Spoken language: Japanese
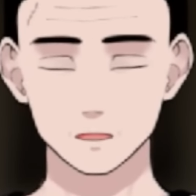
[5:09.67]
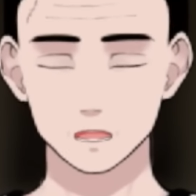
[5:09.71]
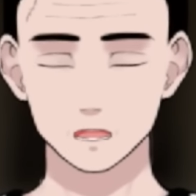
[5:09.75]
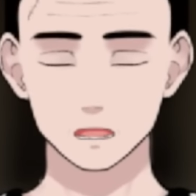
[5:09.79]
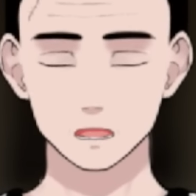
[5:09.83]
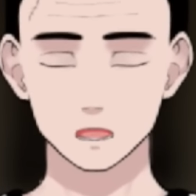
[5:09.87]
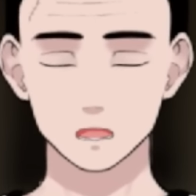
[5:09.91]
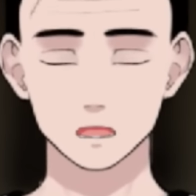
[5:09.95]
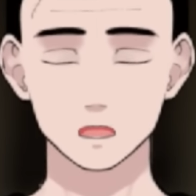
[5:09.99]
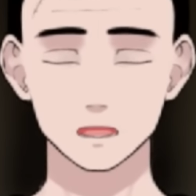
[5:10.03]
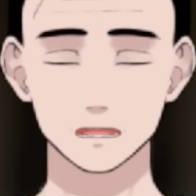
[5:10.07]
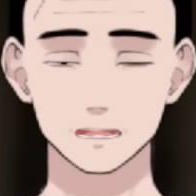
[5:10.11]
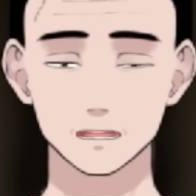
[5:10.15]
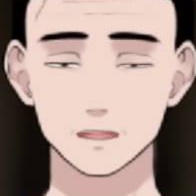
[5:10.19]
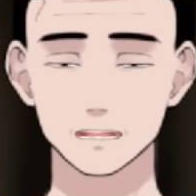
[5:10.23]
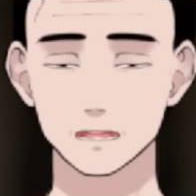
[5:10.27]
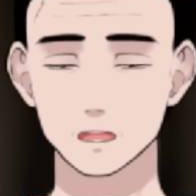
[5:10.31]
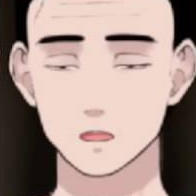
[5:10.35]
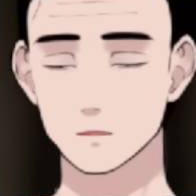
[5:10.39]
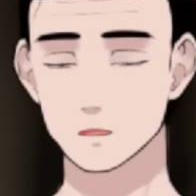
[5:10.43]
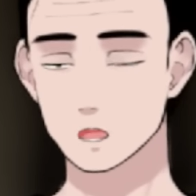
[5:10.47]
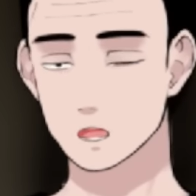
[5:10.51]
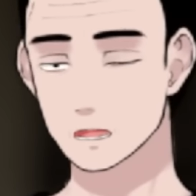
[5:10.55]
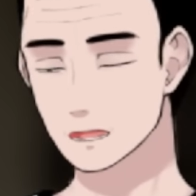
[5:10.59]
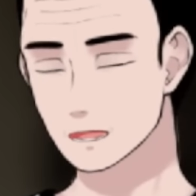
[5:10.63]
お前専
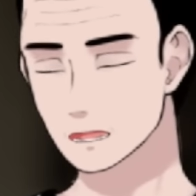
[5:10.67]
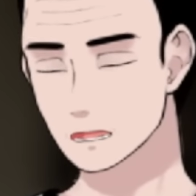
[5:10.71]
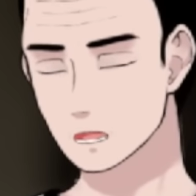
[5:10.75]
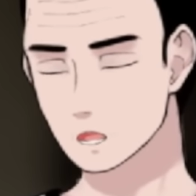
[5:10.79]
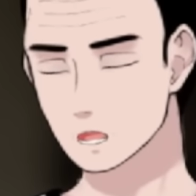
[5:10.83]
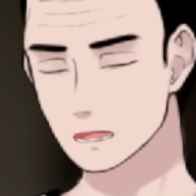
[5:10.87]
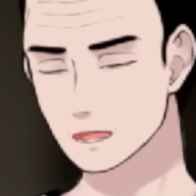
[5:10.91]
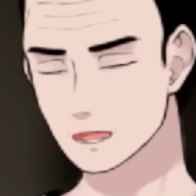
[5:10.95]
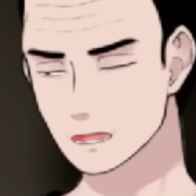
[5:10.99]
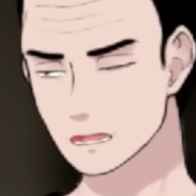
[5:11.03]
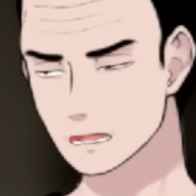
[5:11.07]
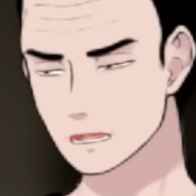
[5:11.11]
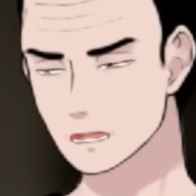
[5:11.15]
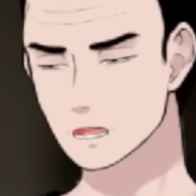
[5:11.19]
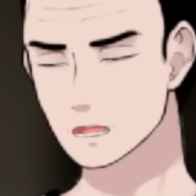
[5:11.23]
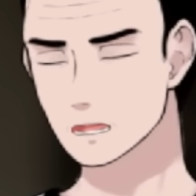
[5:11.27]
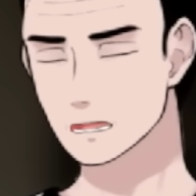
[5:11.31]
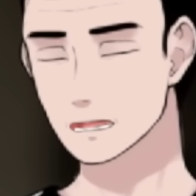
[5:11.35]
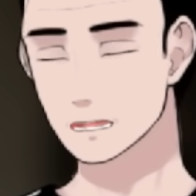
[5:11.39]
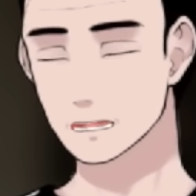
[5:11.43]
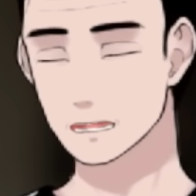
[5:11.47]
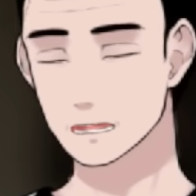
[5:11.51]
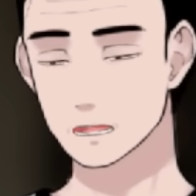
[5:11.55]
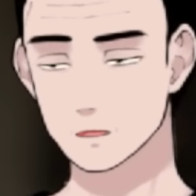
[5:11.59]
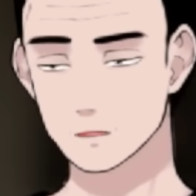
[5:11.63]
門家でも何でもねえだ
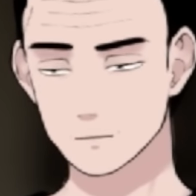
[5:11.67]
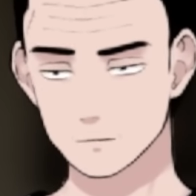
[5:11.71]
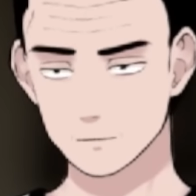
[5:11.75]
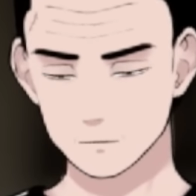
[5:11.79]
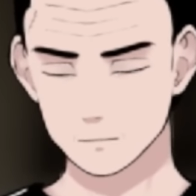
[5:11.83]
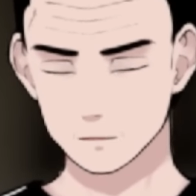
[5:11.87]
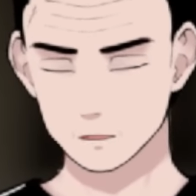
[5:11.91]
ろうと。